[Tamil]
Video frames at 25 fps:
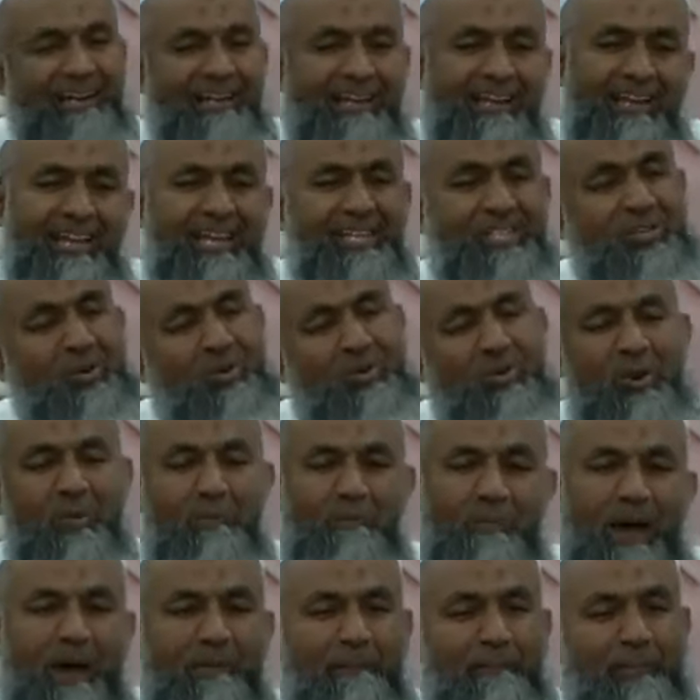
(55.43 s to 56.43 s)
நீ சொல்லு
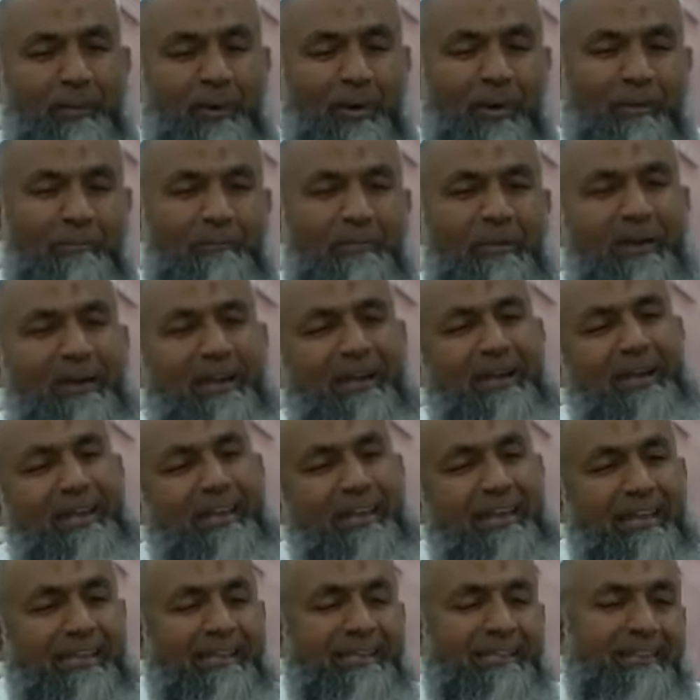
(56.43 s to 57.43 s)
பார்ப்போம் நீ
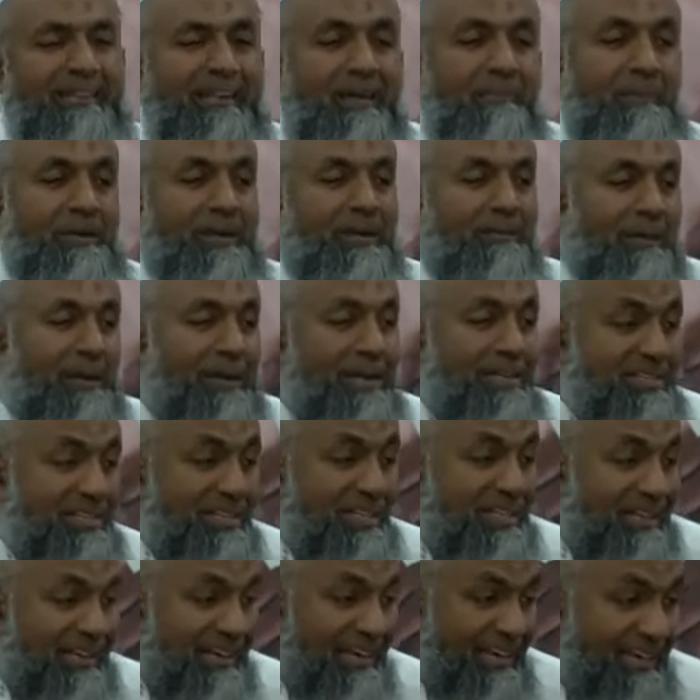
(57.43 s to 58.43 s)
எத்தனை பேரை
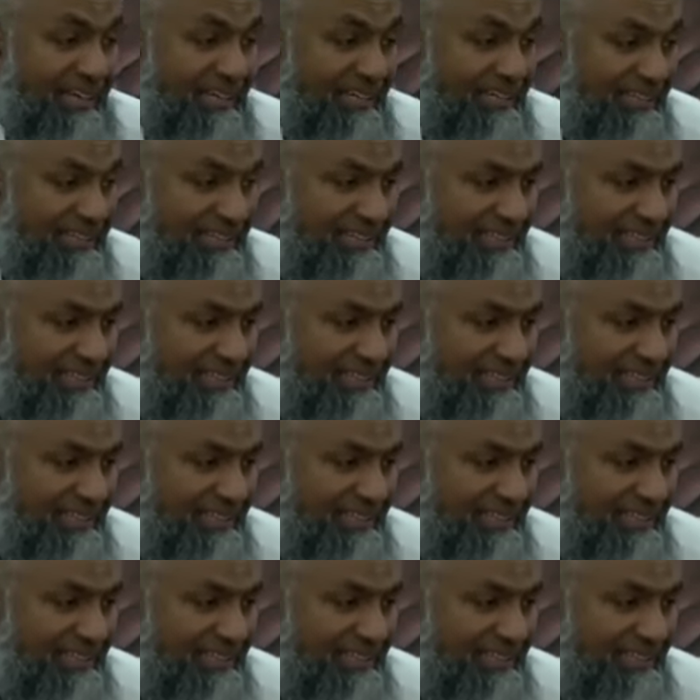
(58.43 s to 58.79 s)
மன்னிச்சிருக்கிறாய்